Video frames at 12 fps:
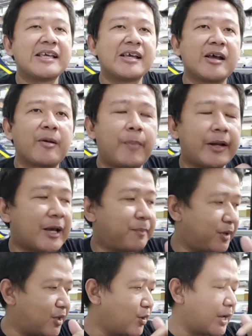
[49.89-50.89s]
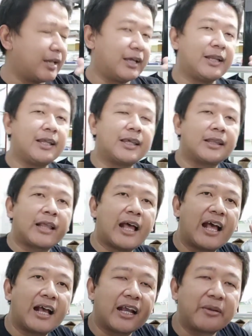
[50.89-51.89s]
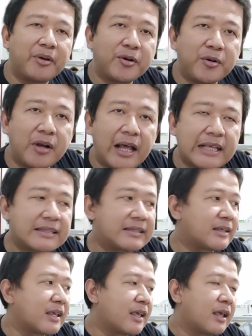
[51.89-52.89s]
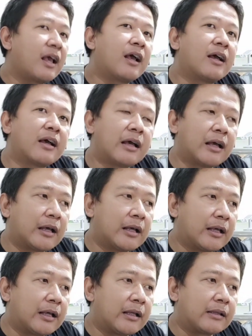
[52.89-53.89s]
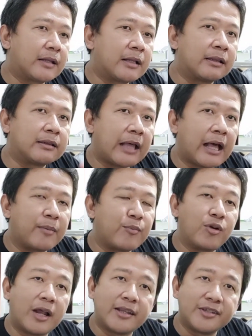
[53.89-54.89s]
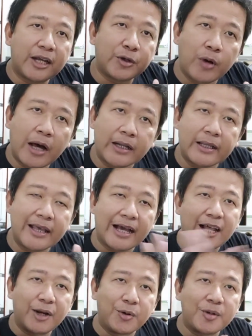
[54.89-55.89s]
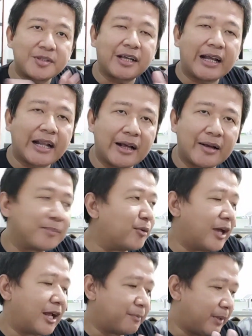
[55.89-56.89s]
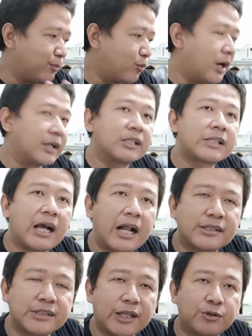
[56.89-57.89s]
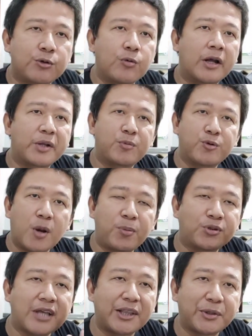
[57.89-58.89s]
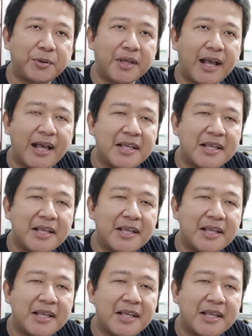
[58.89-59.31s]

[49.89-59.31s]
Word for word: Pada video kali ini kita akan mengulas eh, tentang bulan Januari yang lalu. Sekarang bulan Februari tanggal 1 2021 ya.